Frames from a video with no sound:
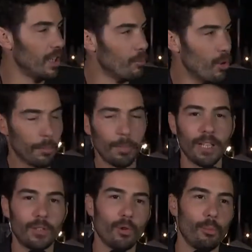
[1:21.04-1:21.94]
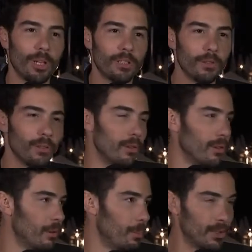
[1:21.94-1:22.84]
il y a moins de pression parce
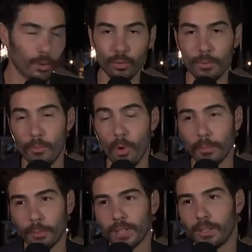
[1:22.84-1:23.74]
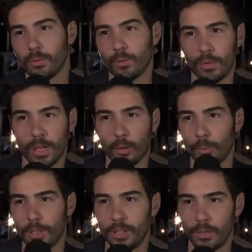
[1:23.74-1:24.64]
parce qu'on nous met moins de pression. La
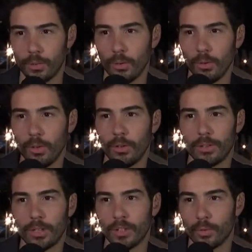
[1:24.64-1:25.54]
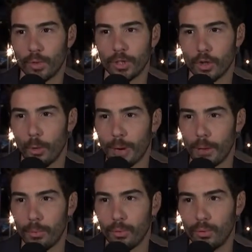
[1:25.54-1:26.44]
compétition, euh, très souvent les gens en
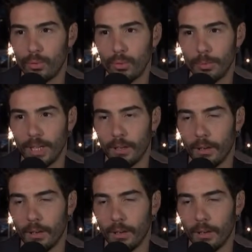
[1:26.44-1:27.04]
parlent beaucoup, mais